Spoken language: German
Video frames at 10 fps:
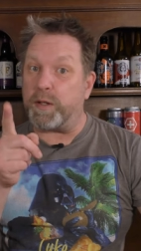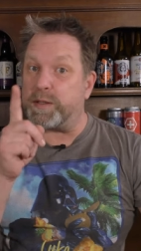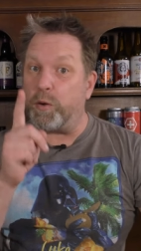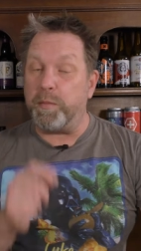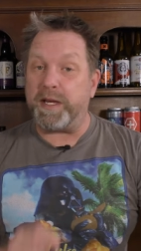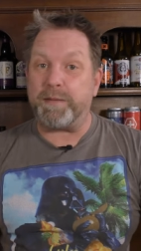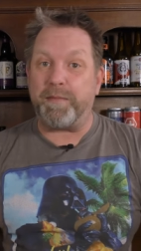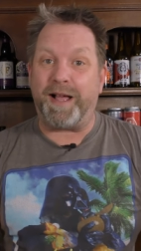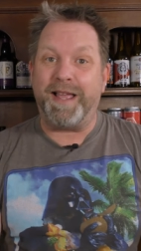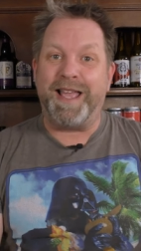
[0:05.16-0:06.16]
solltest unbedingt
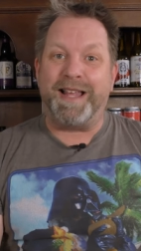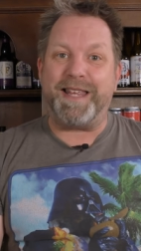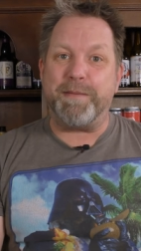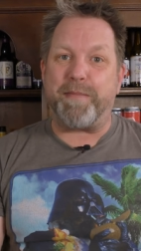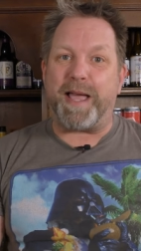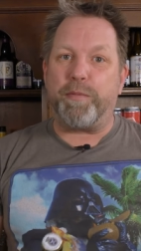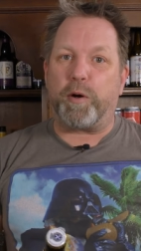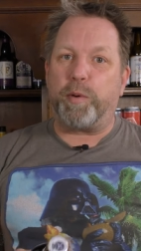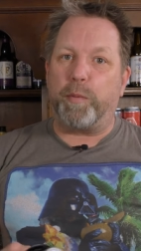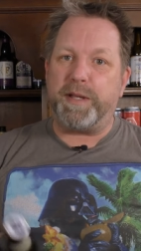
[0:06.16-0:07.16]
mal den
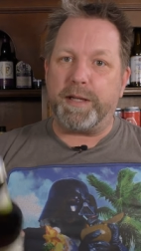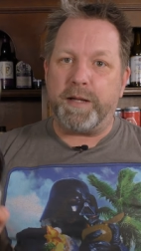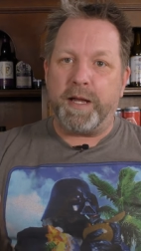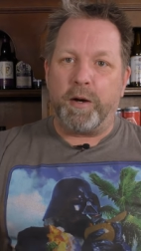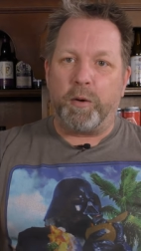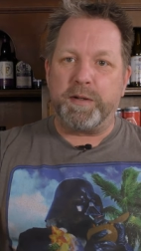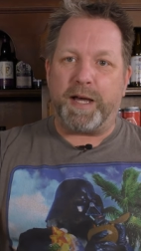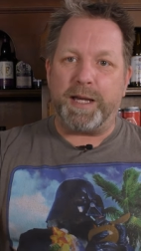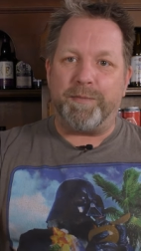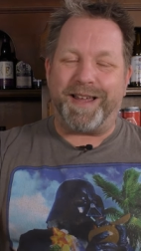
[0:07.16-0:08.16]
Maibock probieren.
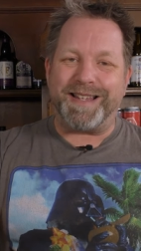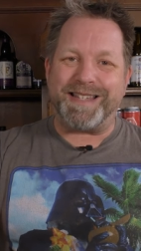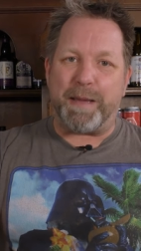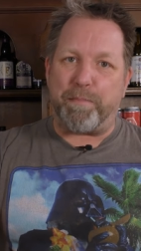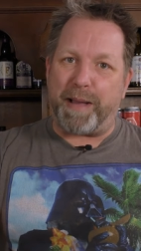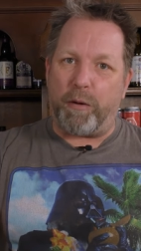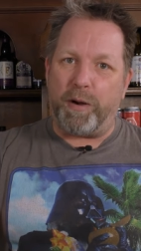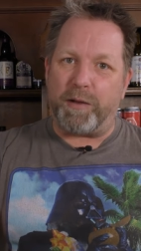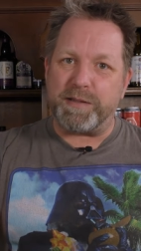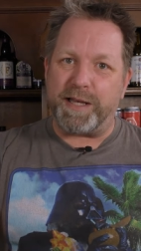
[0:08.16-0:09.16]
Unter anderem war das der
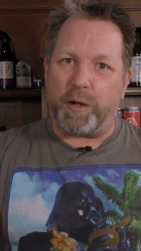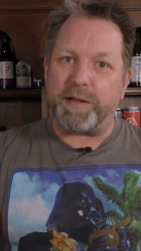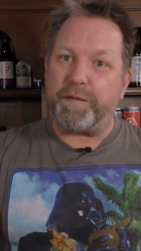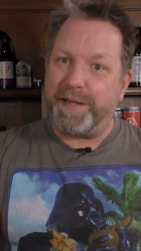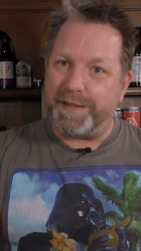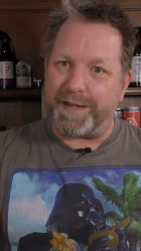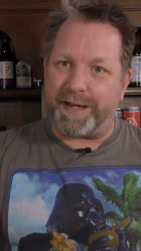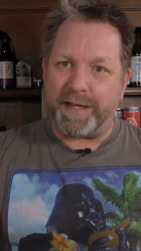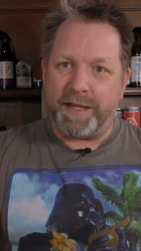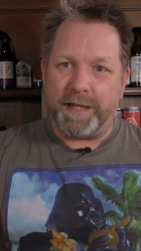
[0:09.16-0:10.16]
Paul aus Lauter. Vielen
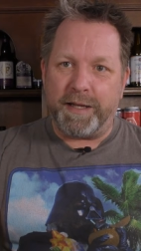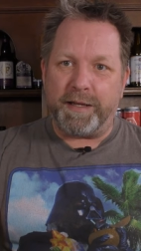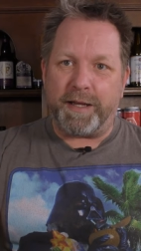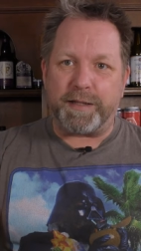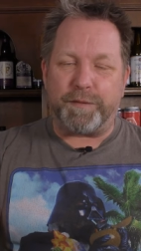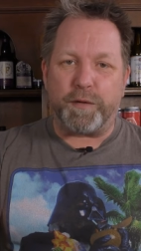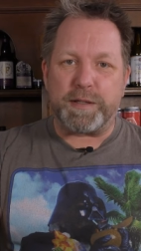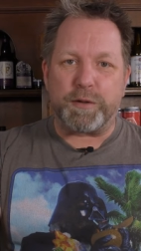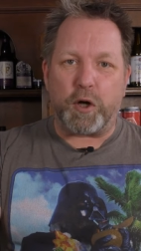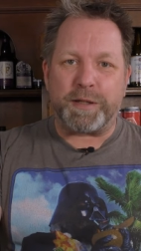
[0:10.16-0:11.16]
Dank. Er hat dafür
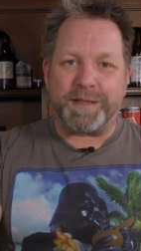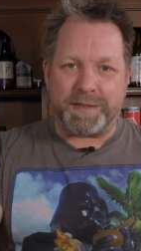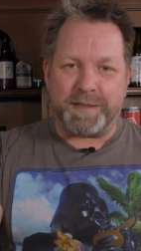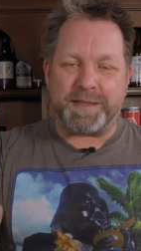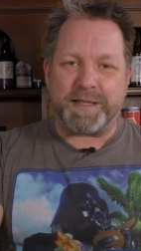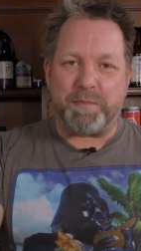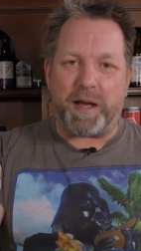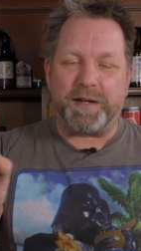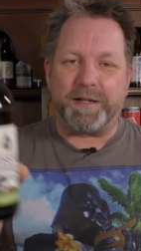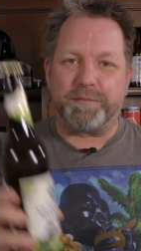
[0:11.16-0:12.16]
gesorgt, dass ich das jetzt
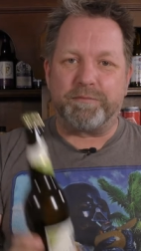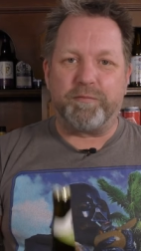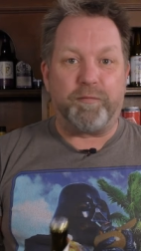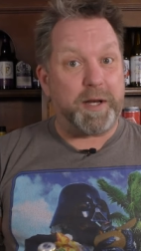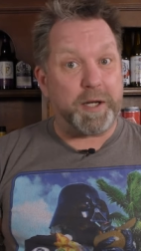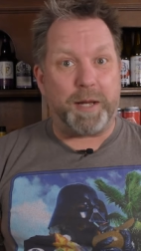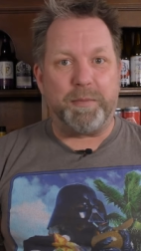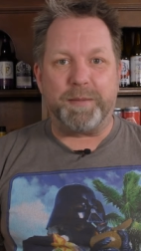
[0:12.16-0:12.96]
machen kann, wenn ihr dran